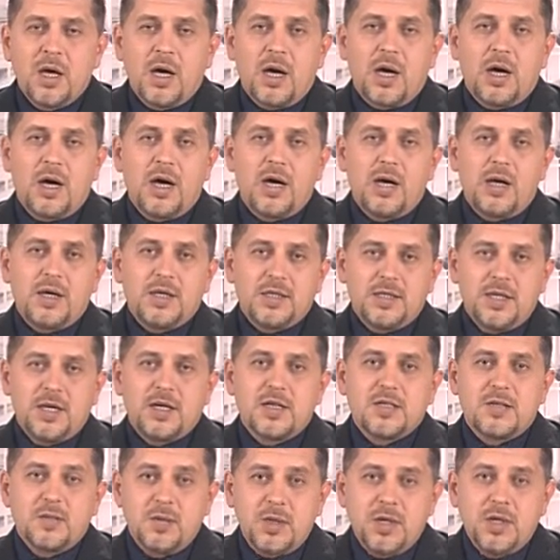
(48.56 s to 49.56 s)
о
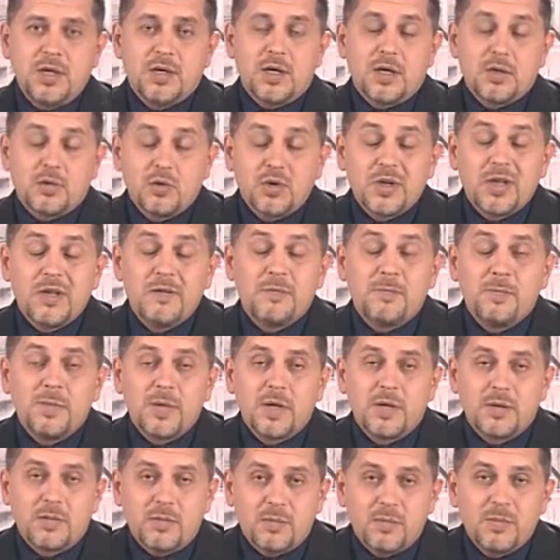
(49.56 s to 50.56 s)
тех изменениях, которые
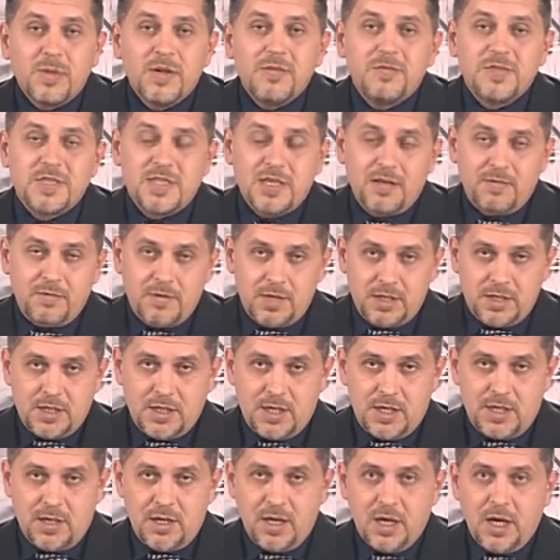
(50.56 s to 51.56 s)
мы, мы все
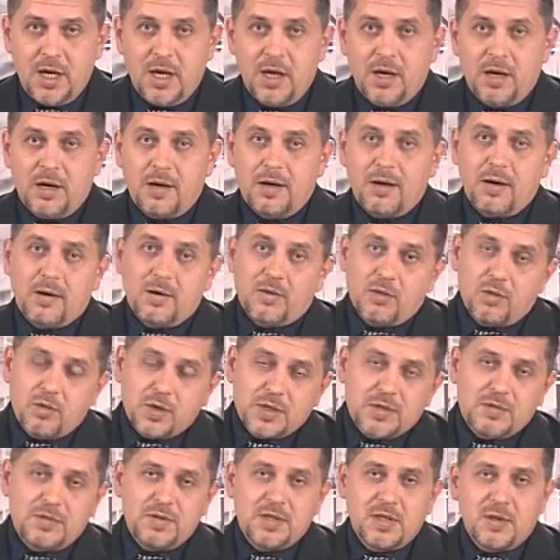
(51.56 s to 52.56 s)
видели, а,
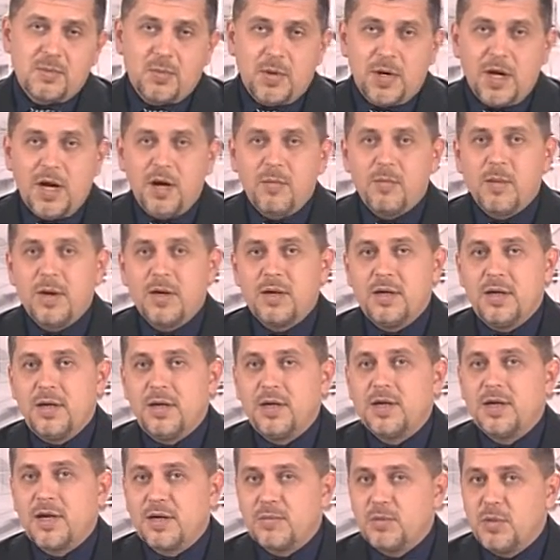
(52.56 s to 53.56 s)
косвенно, прямо
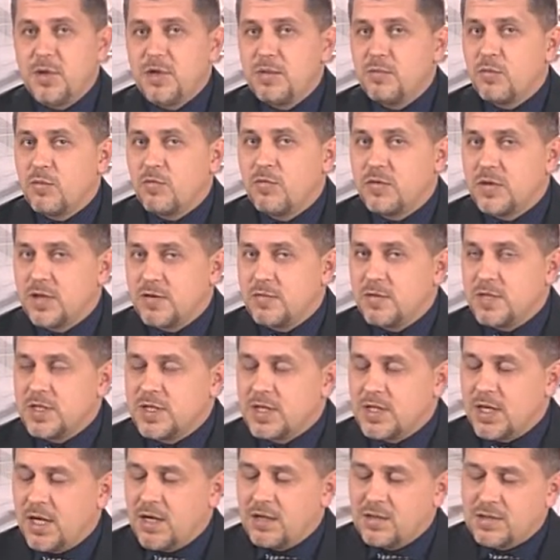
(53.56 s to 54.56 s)
или как минимум в
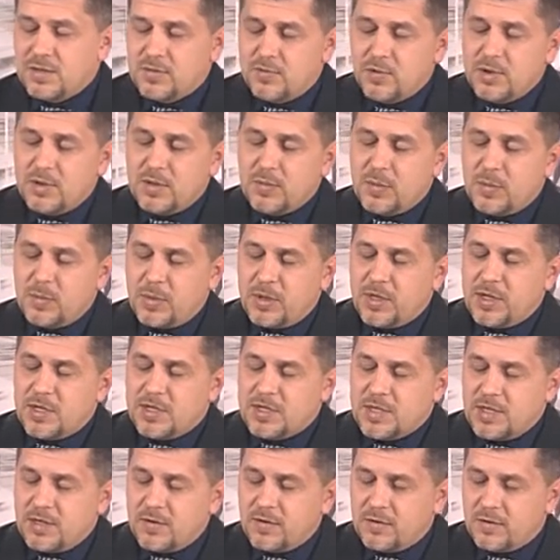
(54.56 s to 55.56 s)
новостях. Сегодня мы
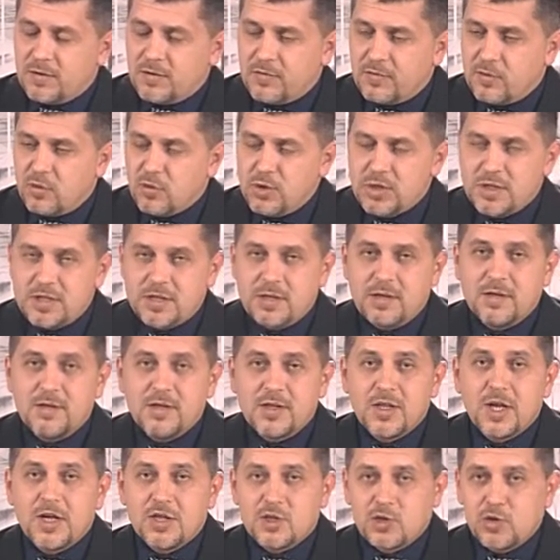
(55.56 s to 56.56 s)
пригласили в гости,
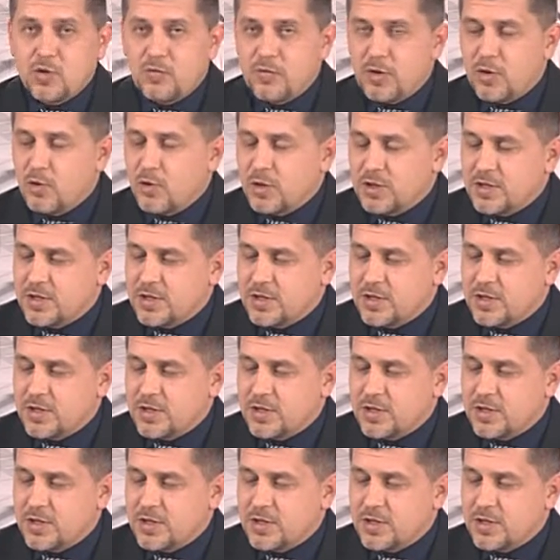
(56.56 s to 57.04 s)
наш Новый год